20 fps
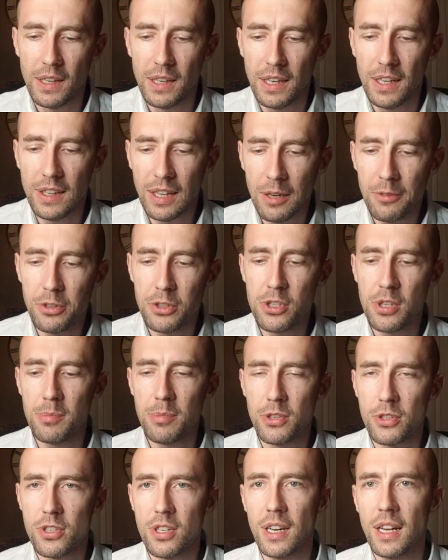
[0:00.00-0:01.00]
i tam
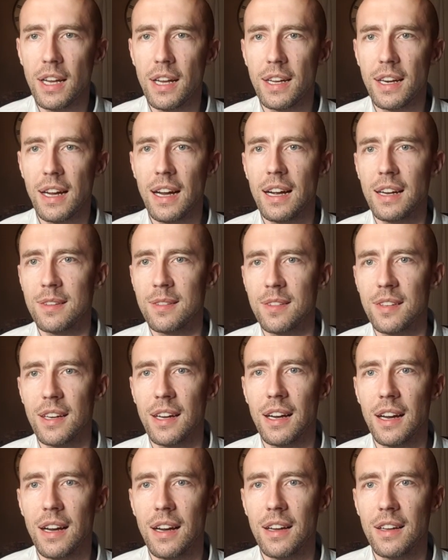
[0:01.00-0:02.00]
widzimy, że
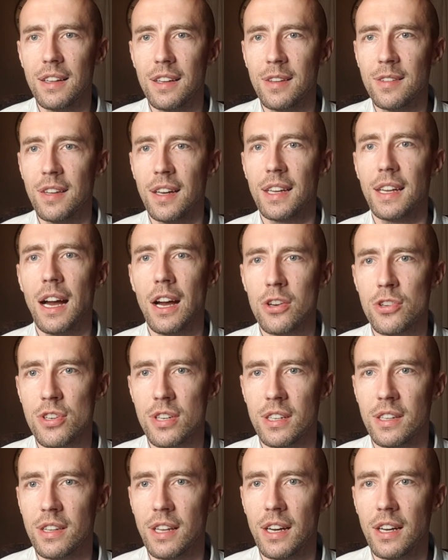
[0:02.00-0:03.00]
reakcja
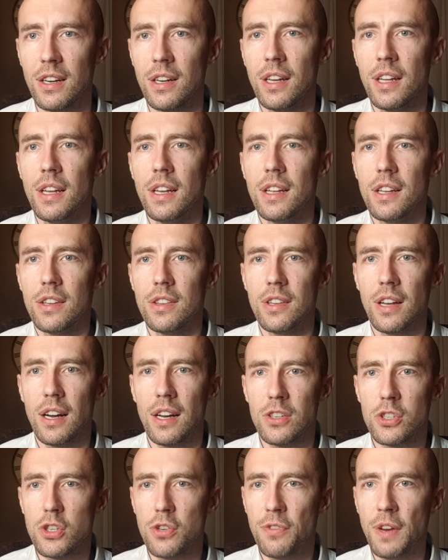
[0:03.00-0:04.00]
Izajasza na, na
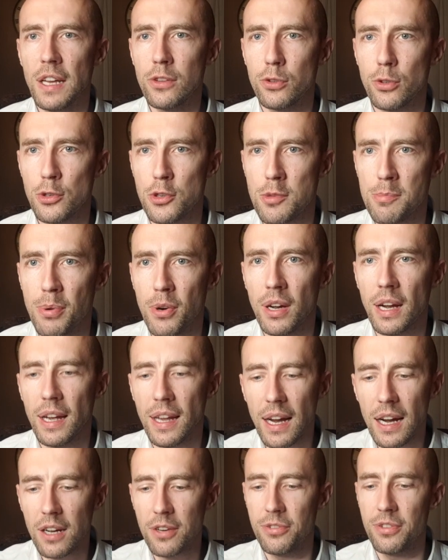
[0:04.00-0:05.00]
świętość Boga
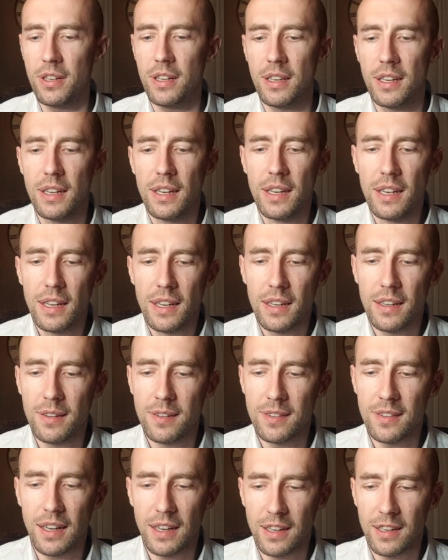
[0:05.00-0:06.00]
Jahwe
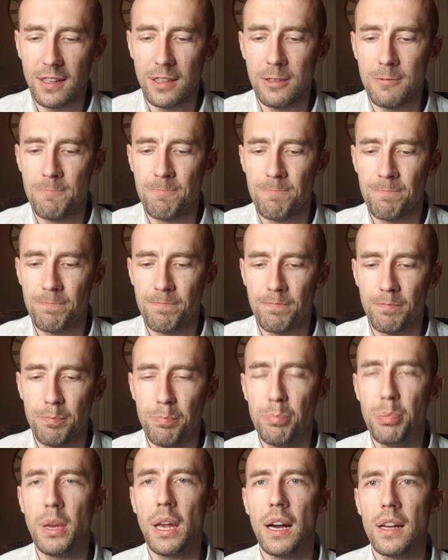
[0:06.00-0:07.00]
jest taka:
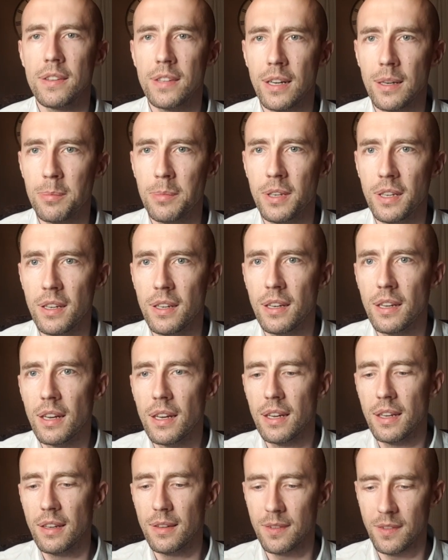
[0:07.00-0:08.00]
Biada mi,
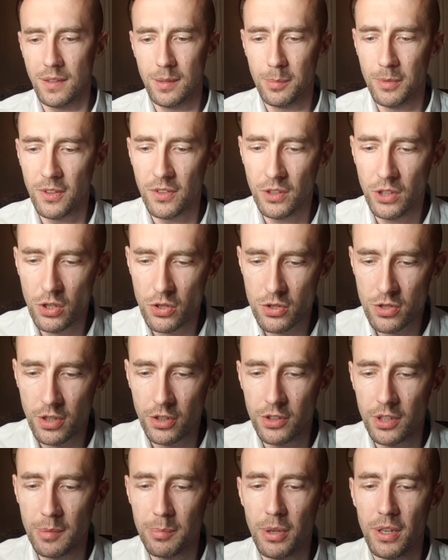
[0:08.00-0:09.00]
jestem
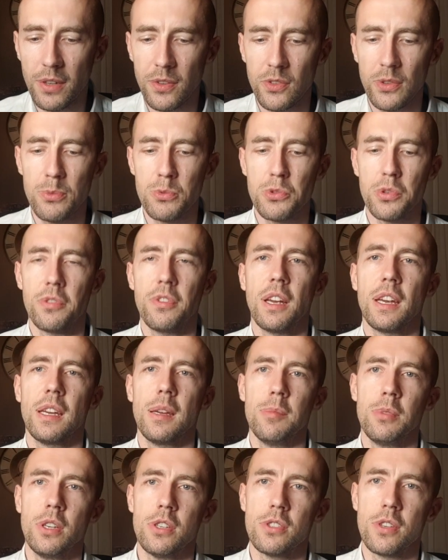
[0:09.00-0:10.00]
zniszczony, bo jestem
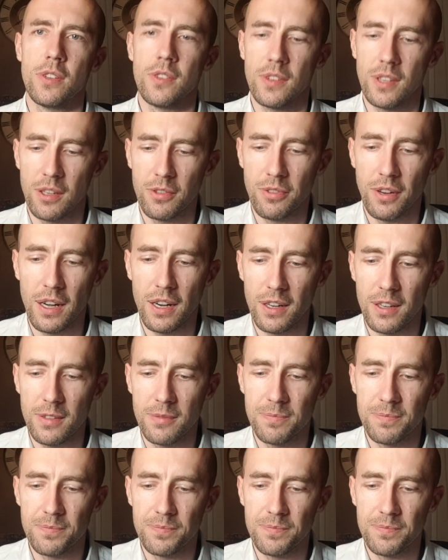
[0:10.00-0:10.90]
człowiekiem nieczystych warg.